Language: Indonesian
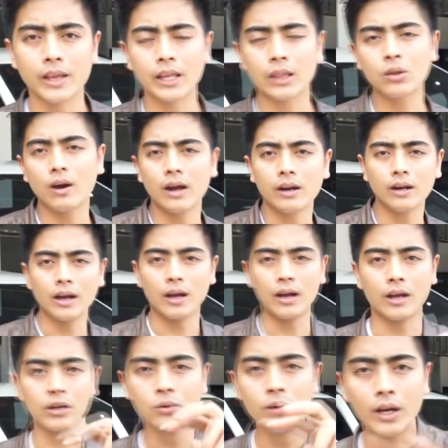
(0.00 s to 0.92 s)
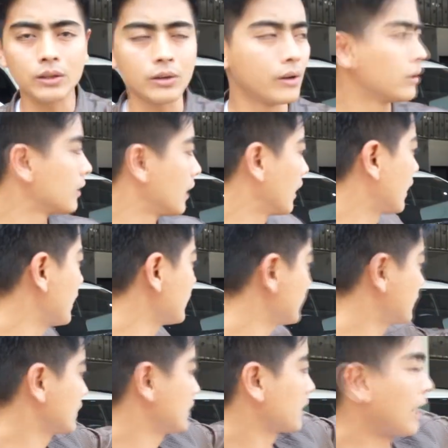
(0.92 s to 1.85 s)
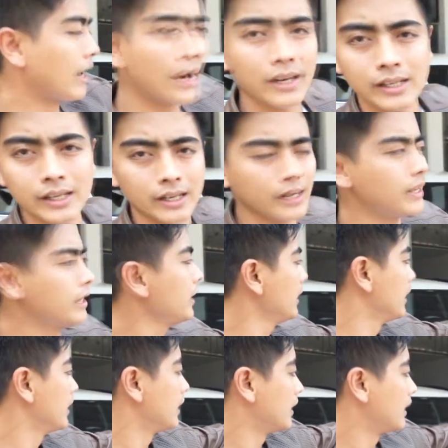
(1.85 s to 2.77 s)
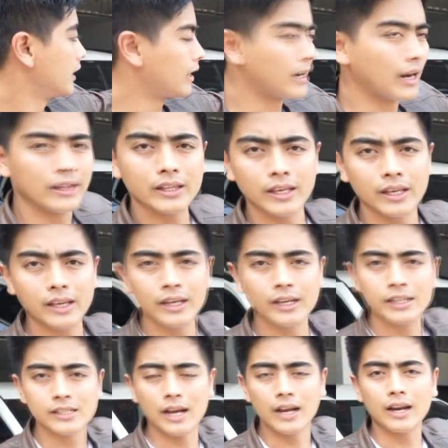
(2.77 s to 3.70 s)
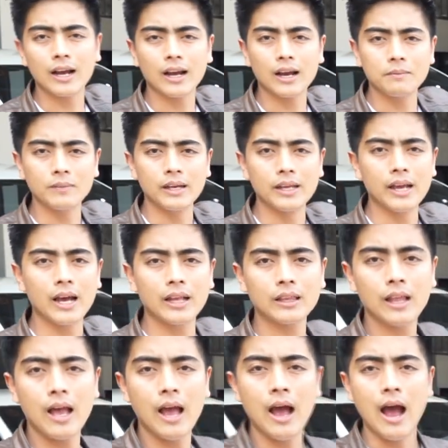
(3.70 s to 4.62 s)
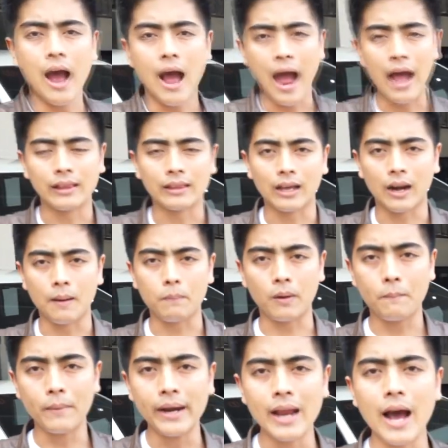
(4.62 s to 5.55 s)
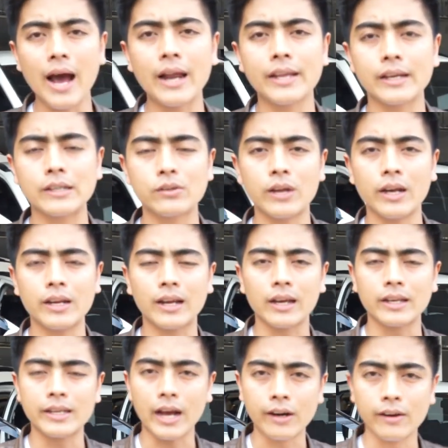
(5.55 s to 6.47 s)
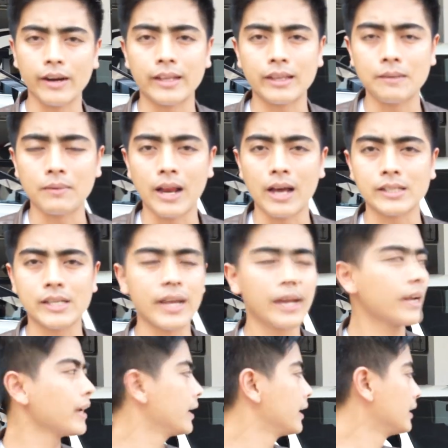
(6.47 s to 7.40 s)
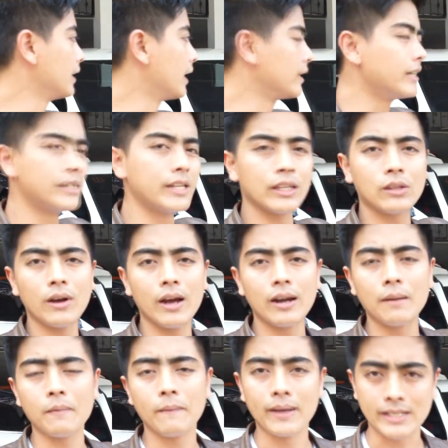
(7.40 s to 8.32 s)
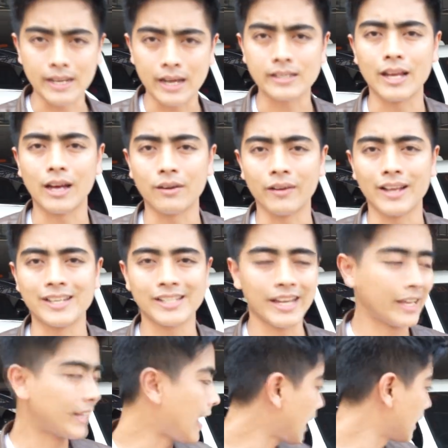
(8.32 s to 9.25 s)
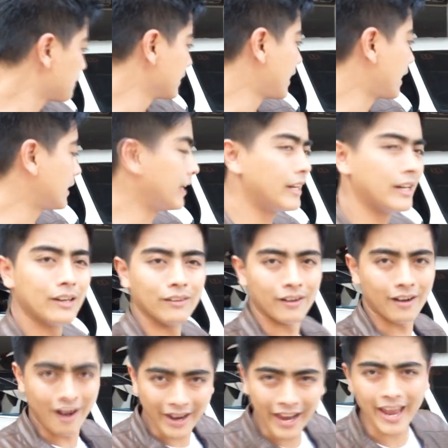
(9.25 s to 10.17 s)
itu ada dua Toyota Rush kanan kiri nanti di sana akan melihat antara perbedaan yang sudah dikerjakan oleh tim klasik dan di situ ada pemasangan sarung. Kita akan lihat ini dulu. Oke.